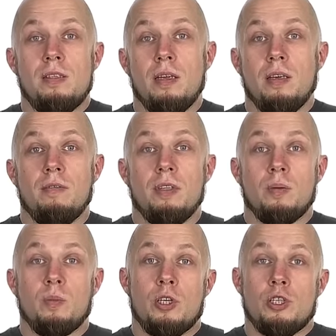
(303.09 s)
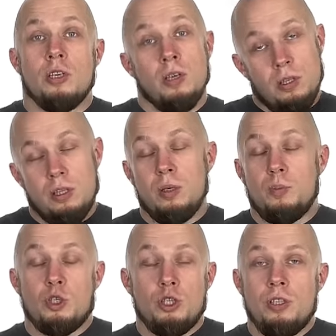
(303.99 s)
деньги в этом ноже,
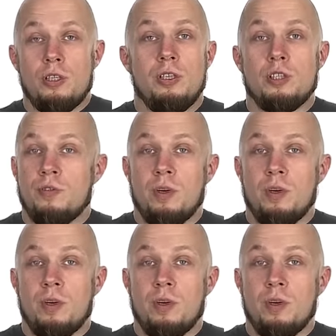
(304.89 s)
напишите ниже в